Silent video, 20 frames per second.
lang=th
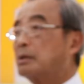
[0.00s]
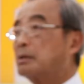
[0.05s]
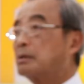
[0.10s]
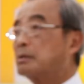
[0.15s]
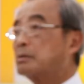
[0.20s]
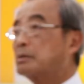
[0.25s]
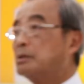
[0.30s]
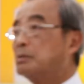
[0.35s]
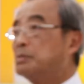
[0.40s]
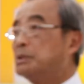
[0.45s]
แล้
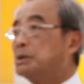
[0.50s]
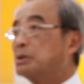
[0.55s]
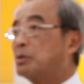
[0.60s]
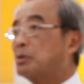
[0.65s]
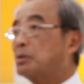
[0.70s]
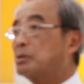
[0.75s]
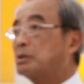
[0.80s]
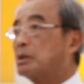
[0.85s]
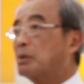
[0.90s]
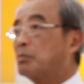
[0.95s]
วก็มี
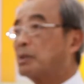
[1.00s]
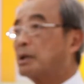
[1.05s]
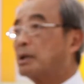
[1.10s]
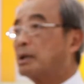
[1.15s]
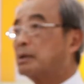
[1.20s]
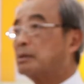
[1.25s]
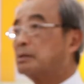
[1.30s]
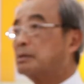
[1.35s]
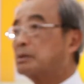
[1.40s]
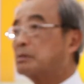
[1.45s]
คนทำ
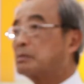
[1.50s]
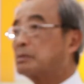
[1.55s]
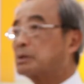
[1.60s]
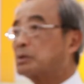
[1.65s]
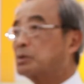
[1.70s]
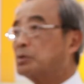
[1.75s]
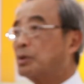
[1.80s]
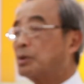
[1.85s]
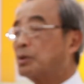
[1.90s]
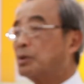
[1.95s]
งานเรียกว่า
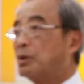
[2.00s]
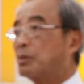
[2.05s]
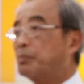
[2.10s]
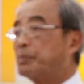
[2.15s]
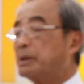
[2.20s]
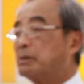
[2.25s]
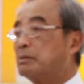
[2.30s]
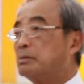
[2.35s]
ทั่วโลกเป็